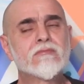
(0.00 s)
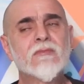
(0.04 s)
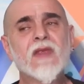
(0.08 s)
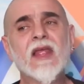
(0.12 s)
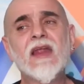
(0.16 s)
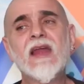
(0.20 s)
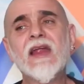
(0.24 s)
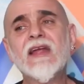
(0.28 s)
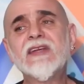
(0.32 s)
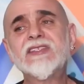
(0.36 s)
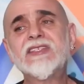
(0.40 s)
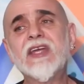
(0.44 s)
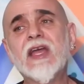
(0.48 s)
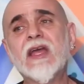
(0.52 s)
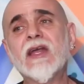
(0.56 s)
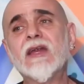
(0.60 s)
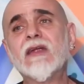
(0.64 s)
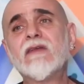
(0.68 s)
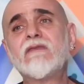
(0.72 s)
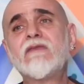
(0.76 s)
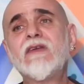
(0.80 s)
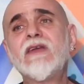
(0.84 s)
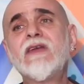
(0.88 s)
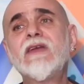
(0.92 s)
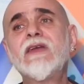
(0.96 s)
لك
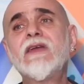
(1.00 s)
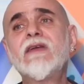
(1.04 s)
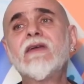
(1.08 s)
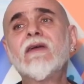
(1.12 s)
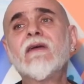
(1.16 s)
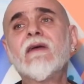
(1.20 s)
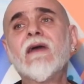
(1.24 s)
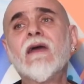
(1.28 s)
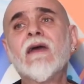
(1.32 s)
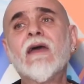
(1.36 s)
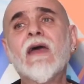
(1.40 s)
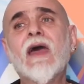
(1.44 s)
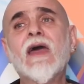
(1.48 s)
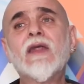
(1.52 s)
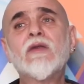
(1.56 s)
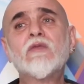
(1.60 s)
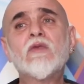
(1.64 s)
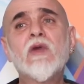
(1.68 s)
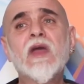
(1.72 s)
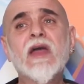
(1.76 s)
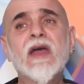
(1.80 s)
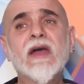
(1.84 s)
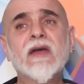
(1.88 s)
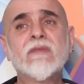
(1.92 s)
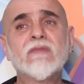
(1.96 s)
شغله في
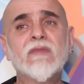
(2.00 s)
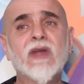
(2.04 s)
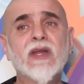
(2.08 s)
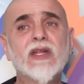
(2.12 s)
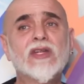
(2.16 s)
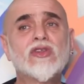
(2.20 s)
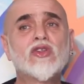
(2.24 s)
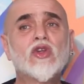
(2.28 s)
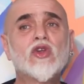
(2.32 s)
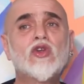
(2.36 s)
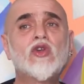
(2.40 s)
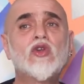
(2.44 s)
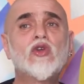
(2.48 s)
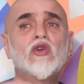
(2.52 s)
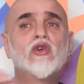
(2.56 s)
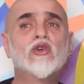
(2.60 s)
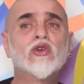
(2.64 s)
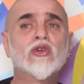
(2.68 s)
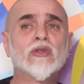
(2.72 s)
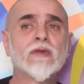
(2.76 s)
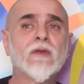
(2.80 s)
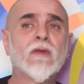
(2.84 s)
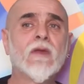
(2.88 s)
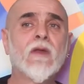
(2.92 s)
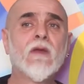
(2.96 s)
انواع من
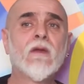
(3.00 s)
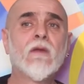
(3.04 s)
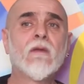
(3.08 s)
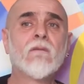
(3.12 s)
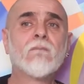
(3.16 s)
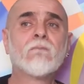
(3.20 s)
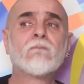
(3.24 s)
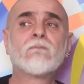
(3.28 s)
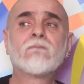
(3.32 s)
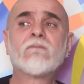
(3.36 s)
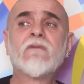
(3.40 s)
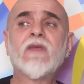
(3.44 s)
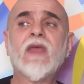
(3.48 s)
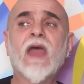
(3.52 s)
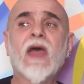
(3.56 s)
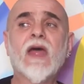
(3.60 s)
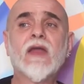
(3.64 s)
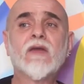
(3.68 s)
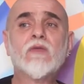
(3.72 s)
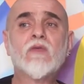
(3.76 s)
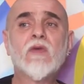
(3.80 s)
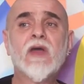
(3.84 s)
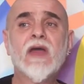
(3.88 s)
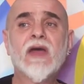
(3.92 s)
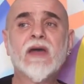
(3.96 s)
الطيور في
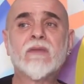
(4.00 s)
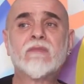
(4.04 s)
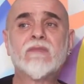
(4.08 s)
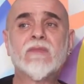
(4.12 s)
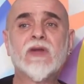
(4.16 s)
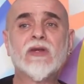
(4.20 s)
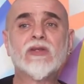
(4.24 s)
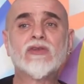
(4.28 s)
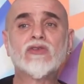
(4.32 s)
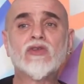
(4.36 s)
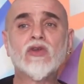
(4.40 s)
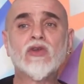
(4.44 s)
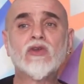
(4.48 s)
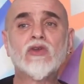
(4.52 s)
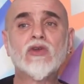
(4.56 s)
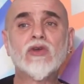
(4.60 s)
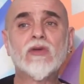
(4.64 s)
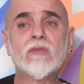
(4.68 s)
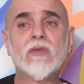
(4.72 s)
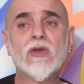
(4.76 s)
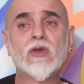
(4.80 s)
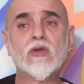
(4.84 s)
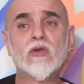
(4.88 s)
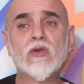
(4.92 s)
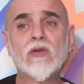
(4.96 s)
انواع من الطيور
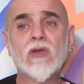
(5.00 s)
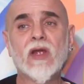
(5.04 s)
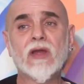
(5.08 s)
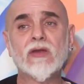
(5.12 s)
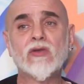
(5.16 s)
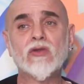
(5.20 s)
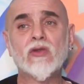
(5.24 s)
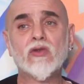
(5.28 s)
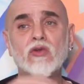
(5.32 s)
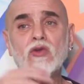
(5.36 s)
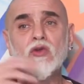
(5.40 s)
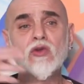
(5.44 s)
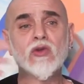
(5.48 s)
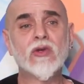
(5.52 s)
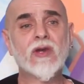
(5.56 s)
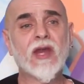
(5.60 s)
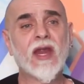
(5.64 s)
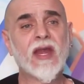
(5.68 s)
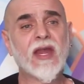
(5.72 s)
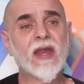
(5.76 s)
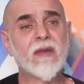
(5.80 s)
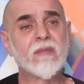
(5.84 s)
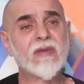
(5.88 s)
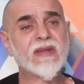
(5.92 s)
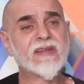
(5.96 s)
بيقولوا لها الطيور
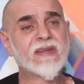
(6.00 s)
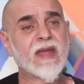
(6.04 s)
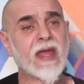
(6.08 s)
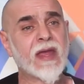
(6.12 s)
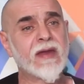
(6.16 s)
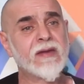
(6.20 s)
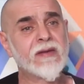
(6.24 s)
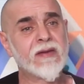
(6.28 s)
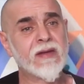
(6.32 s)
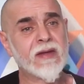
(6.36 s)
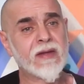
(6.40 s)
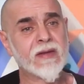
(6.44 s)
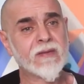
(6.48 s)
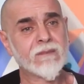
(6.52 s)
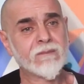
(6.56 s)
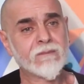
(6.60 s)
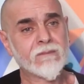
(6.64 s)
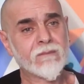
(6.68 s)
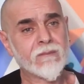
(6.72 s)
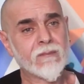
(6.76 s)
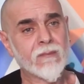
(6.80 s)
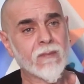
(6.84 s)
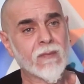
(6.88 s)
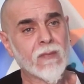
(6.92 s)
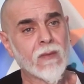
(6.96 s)
اللي بتغني
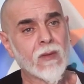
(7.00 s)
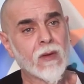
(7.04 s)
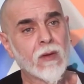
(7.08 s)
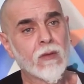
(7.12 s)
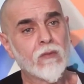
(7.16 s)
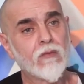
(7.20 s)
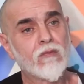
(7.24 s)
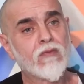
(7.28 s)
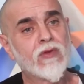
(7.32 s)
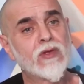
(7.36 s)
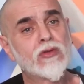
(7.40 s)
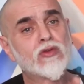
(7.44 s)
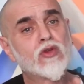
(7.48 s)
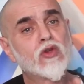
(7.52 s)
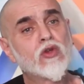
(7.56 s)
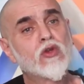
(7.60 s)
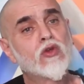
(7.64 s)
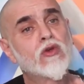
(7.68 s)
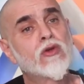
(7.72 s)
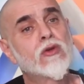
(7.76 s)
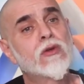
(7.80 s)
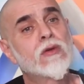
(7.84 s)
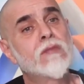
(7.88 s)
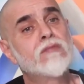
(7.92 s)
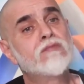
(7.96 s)
في
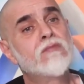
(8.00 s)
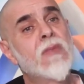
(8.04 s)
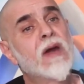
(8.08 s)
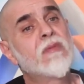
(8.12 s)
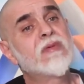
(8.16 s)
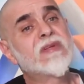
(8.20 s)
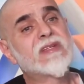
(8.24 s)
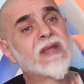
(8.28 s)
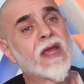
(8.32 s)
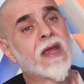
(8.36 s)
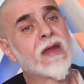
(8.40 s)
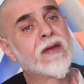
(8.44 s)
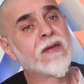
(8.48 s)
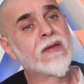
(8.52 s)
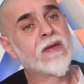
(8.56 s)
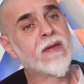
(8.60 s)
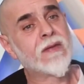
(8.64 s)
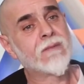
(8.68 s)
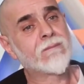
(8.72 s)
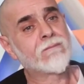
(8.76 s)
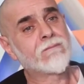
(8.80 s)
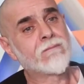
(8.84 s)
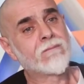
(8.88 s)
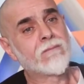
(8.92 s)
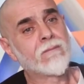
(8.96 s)
طيور ما بتغني